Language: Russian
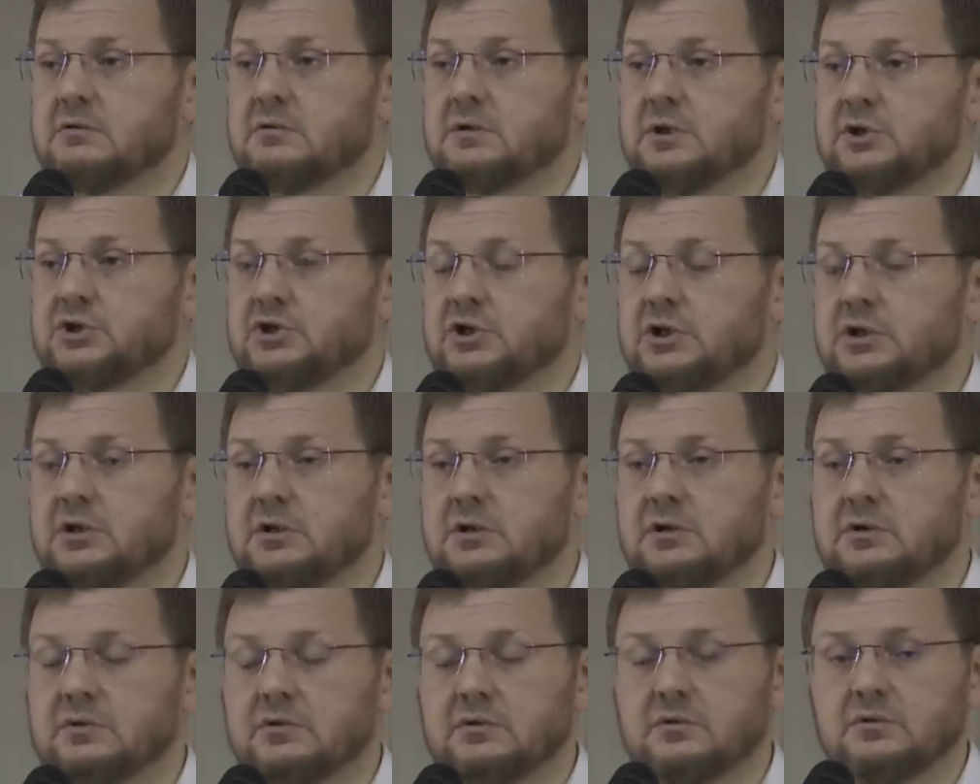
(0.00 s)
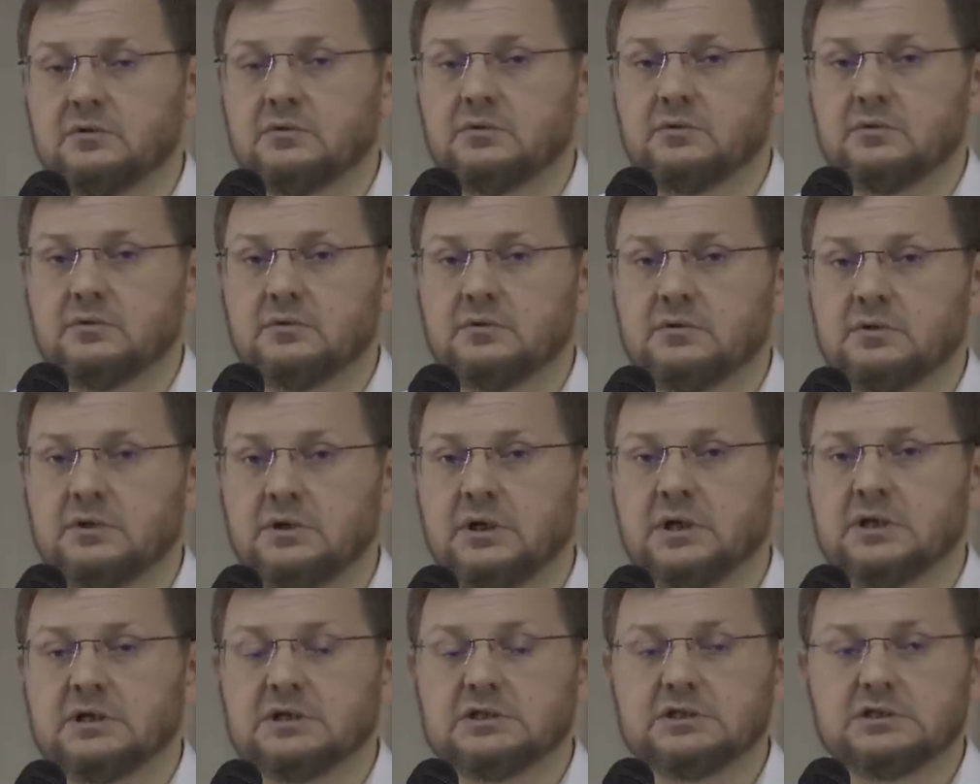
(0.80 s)
начало
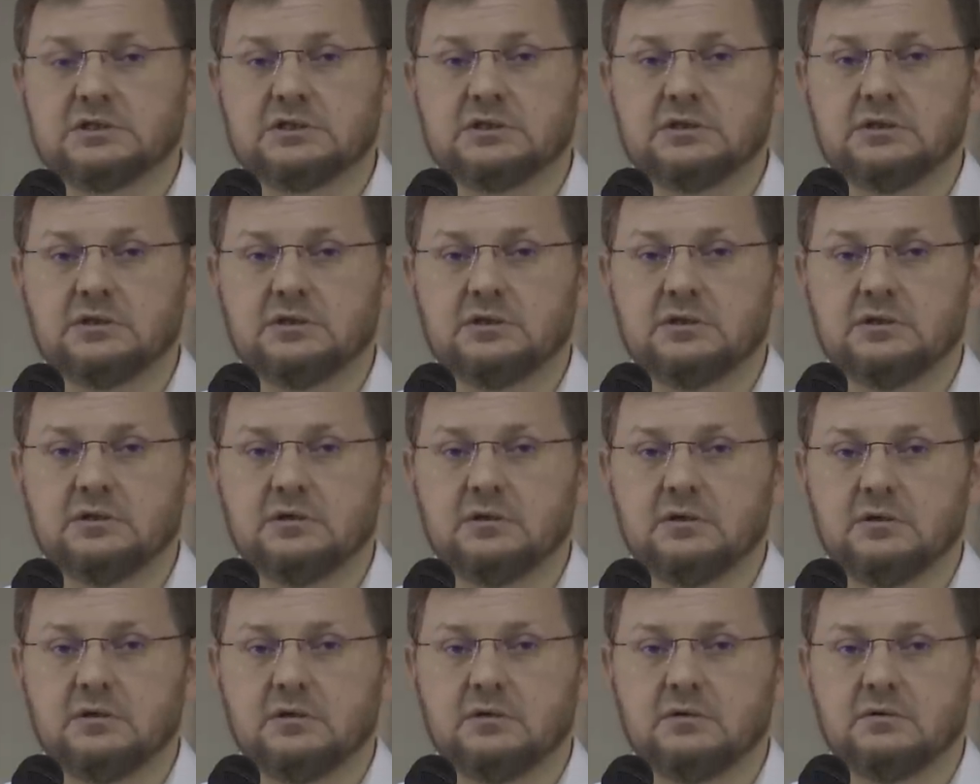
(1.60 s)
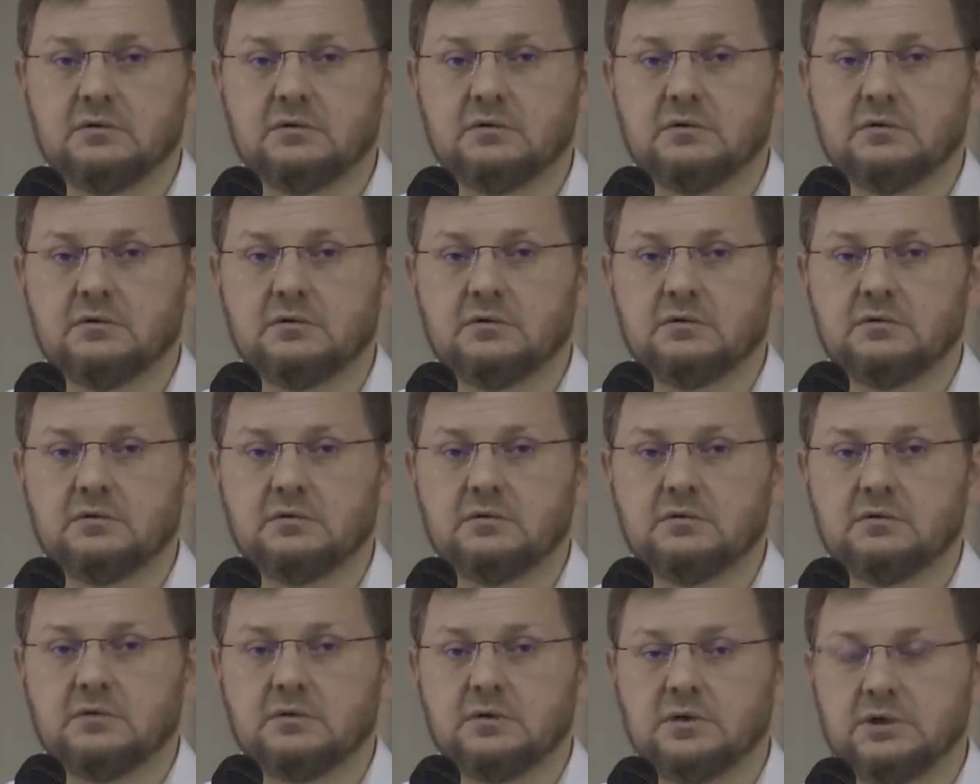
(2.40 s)
дня с
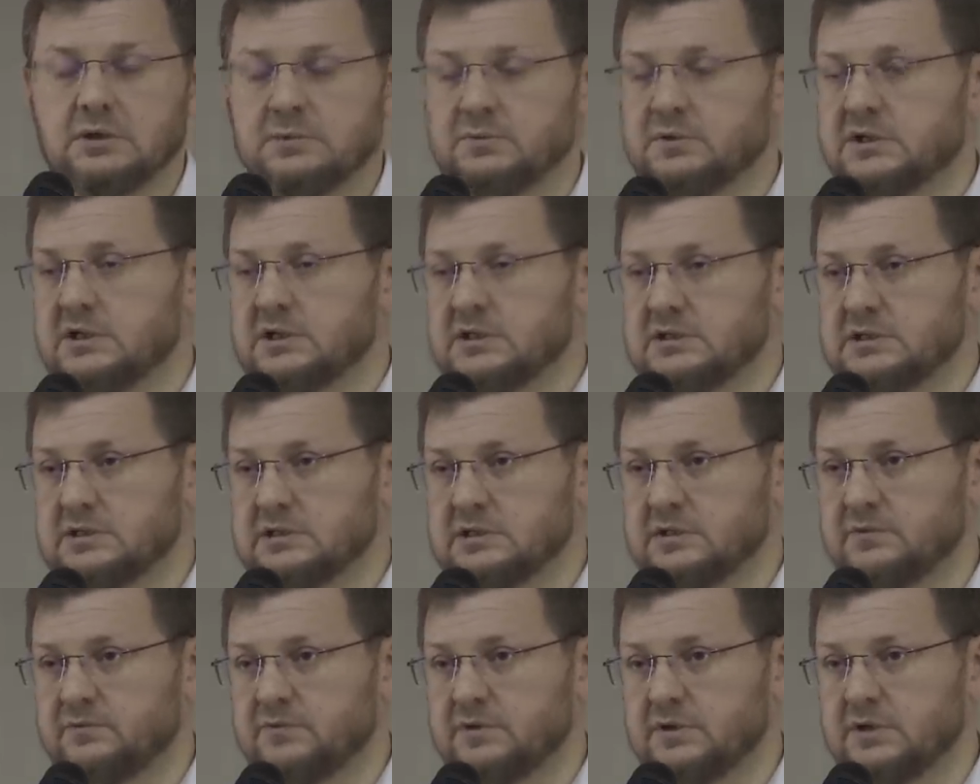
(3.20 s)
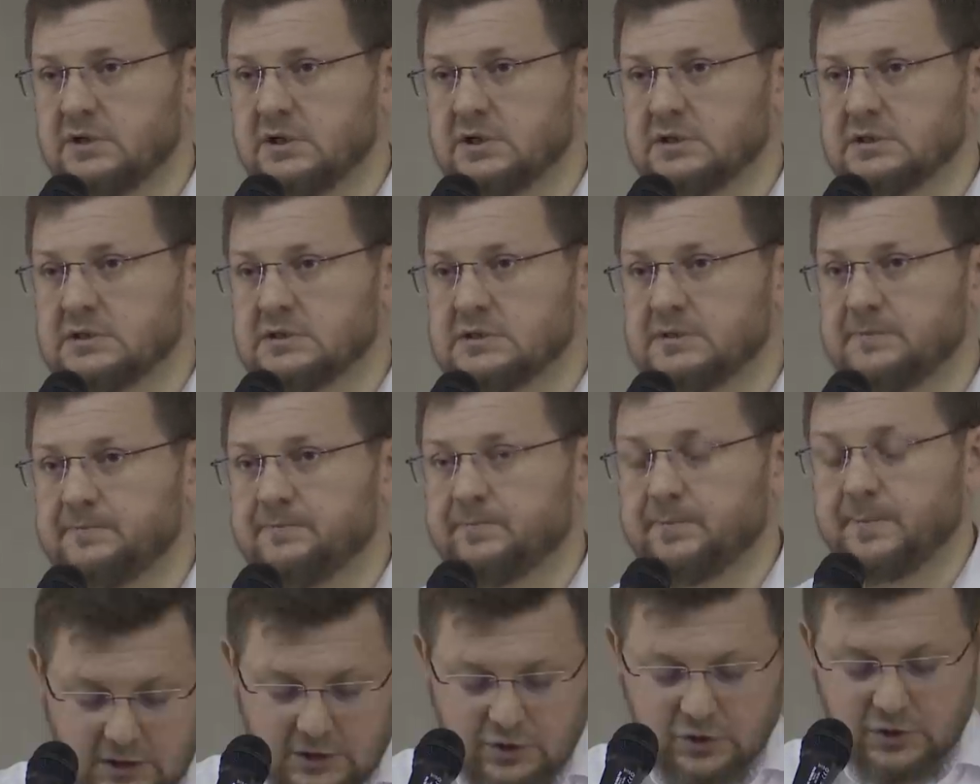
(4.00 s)
гимна Российской Федерации.
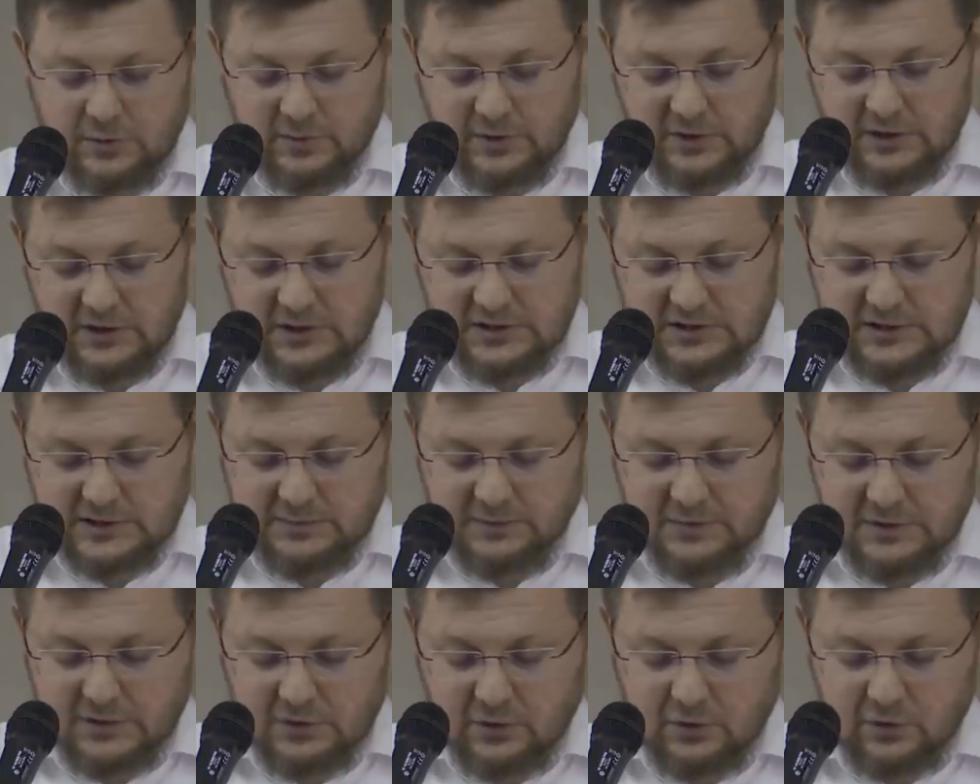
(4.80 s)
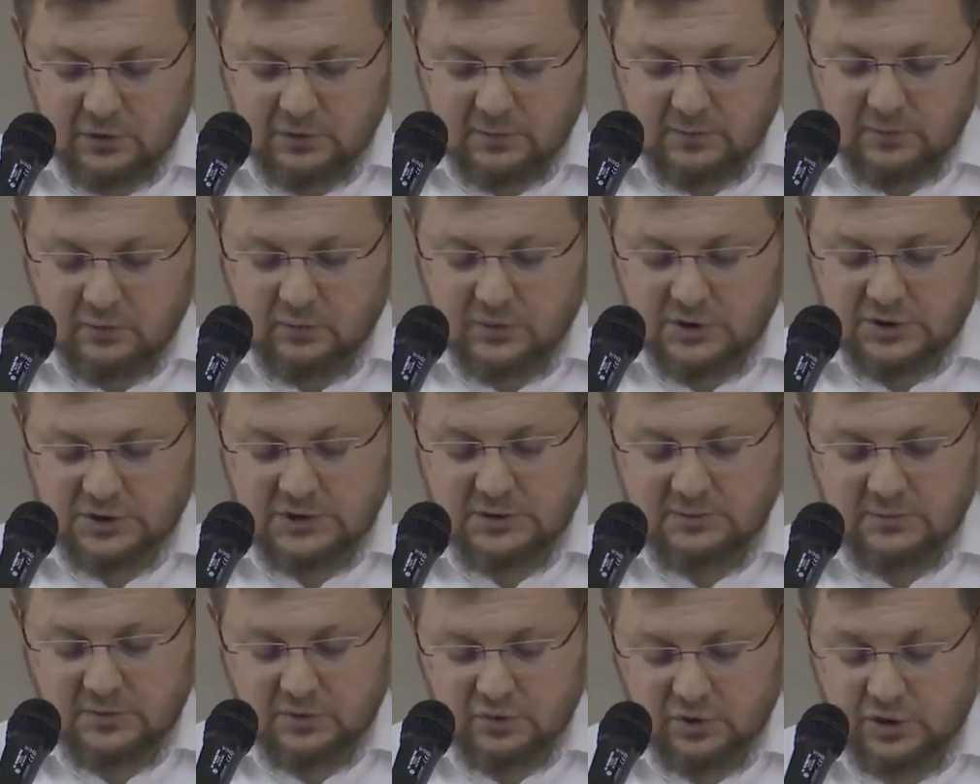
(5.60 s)
Хочу обратиться с педагогам,
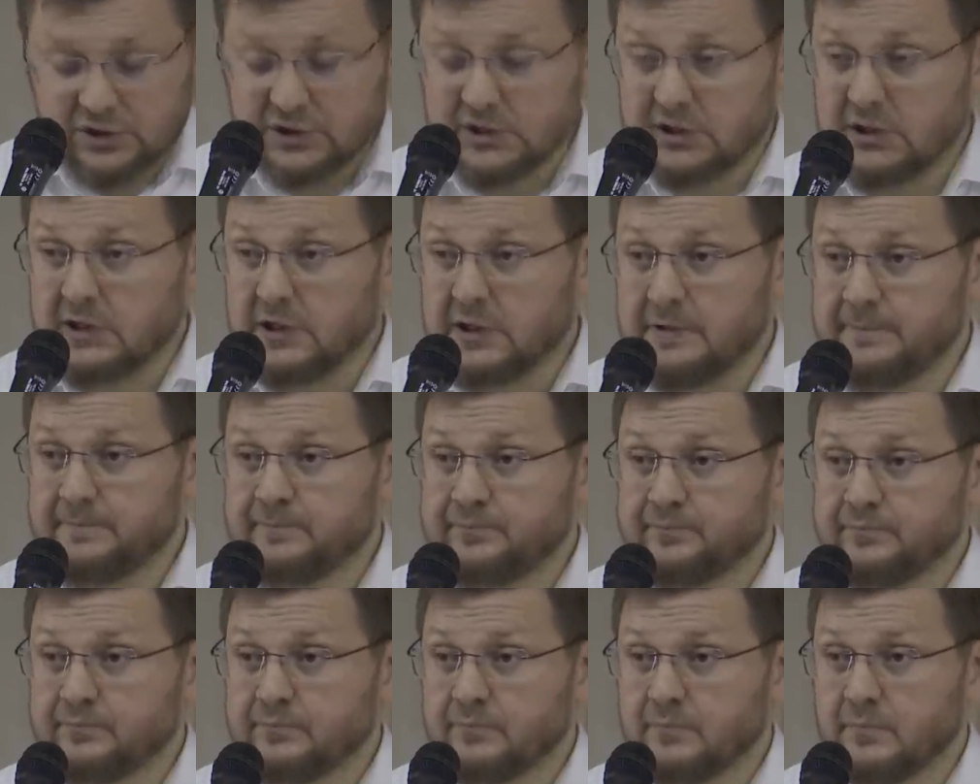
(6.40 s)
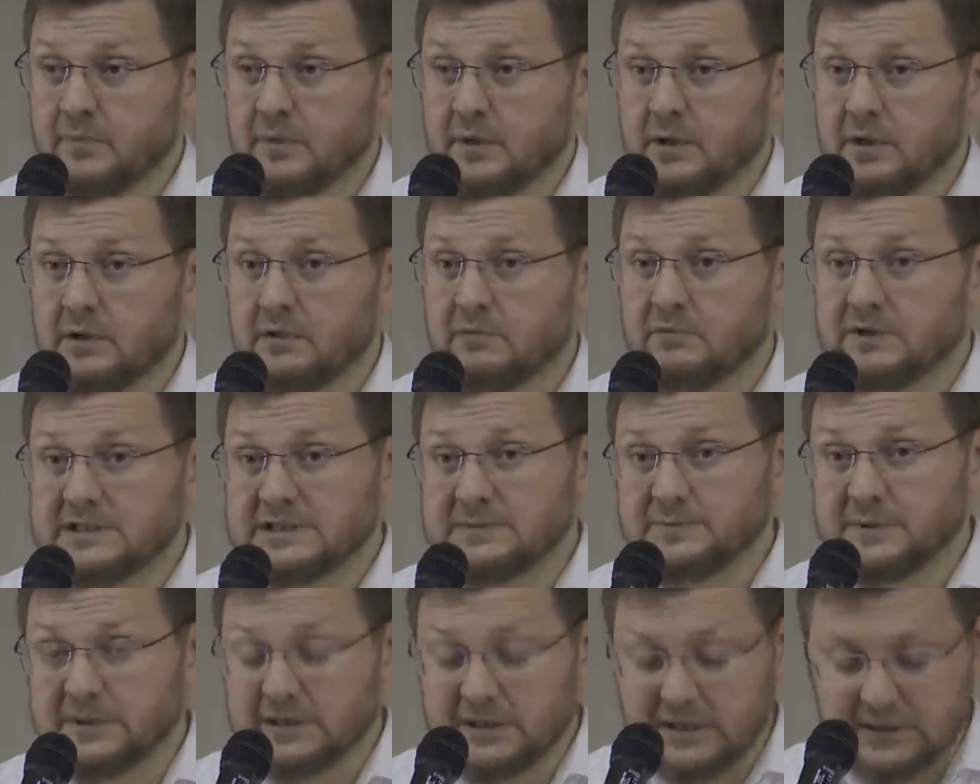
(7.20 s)
уважаемым учителям,
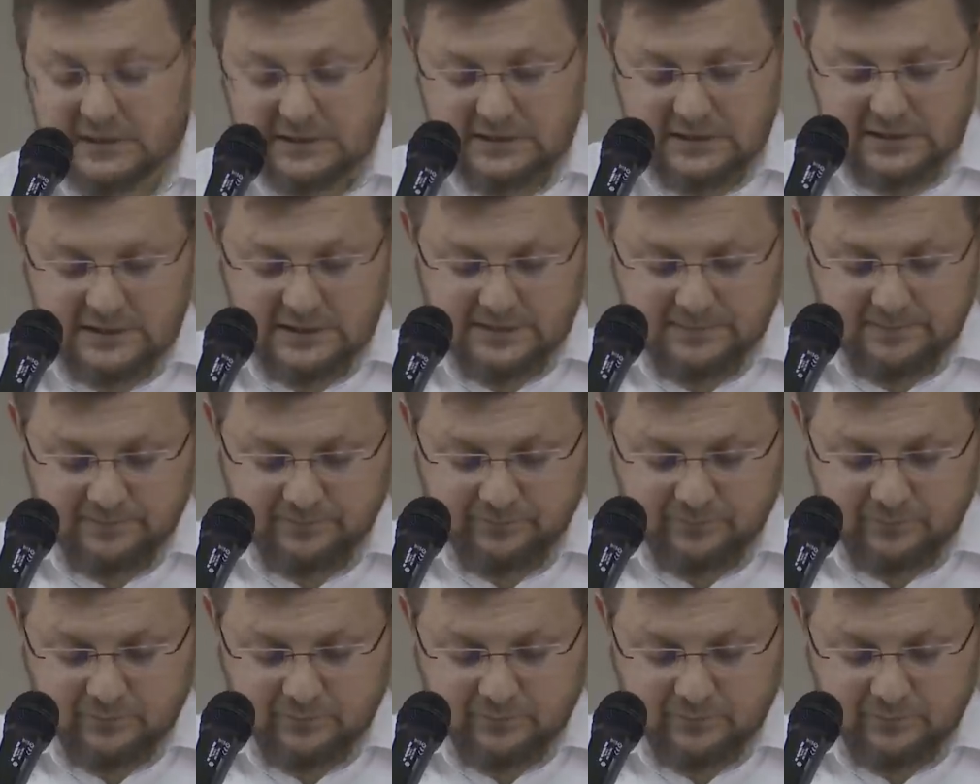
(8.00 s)
воспитателям.